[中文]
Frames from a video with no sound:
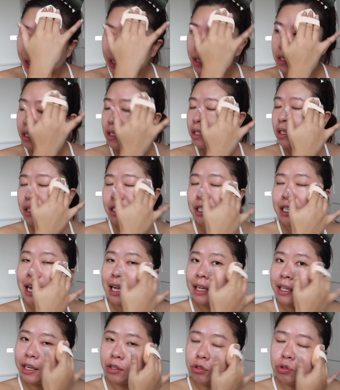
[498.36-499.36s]
只是你
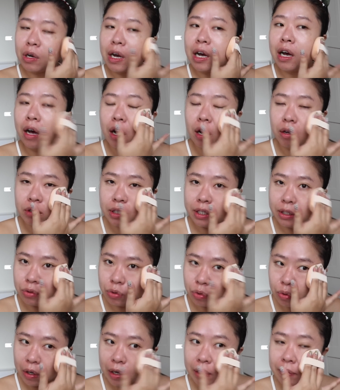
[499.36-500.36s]
夏天就要好好定
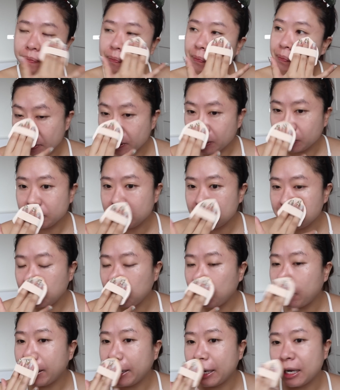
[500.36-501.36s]
妆，油肌
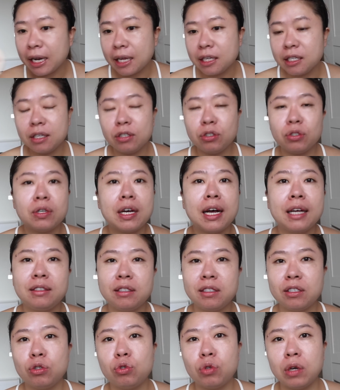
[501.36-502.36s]
唯一担心的就是它
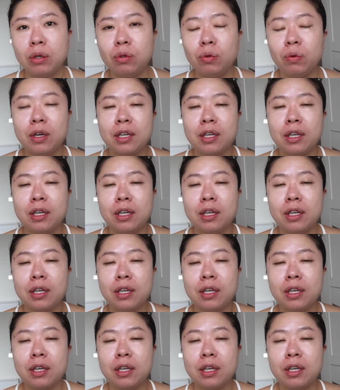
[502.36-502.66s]
持妆度。